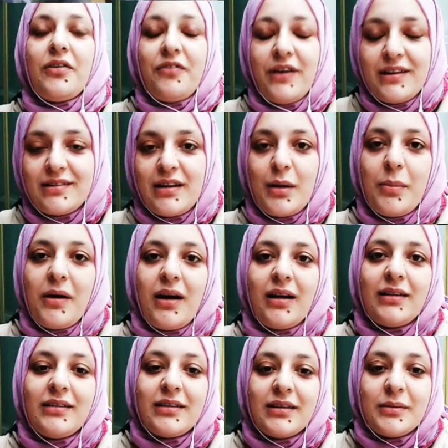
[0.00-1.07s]

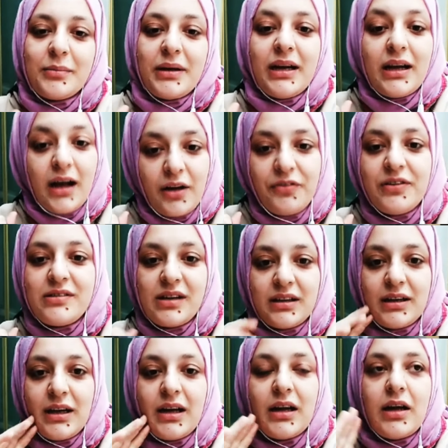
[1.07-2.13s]
फैसलाबाद मैंने काफी
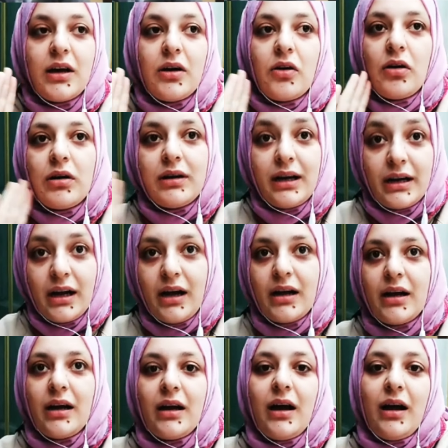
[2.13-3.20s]
ज्यादा और नारायण
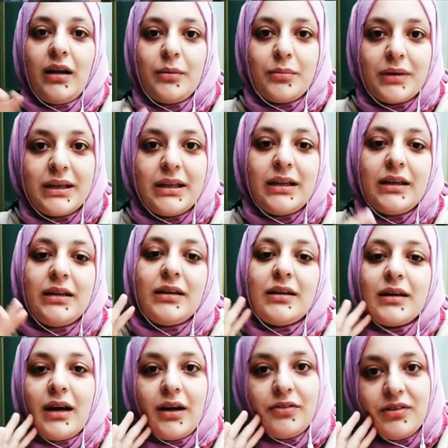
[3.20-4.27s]
गान मरी
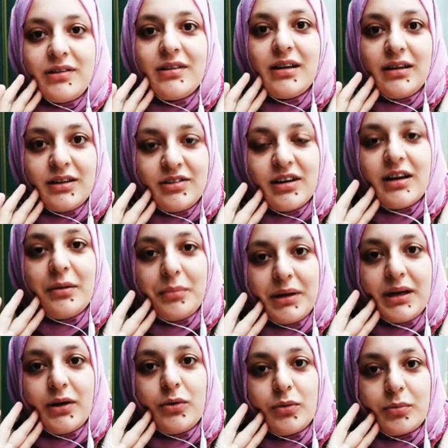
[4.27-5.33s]
काफी ज्यादा जगह
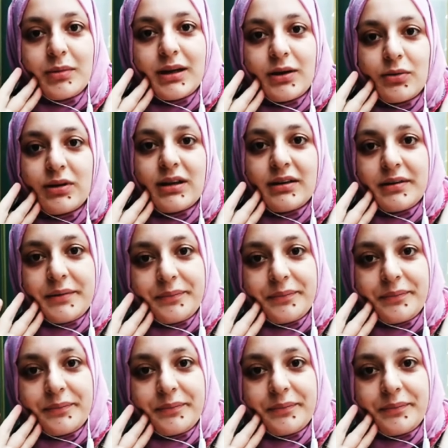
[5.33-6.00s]
मैंने घूमी उधर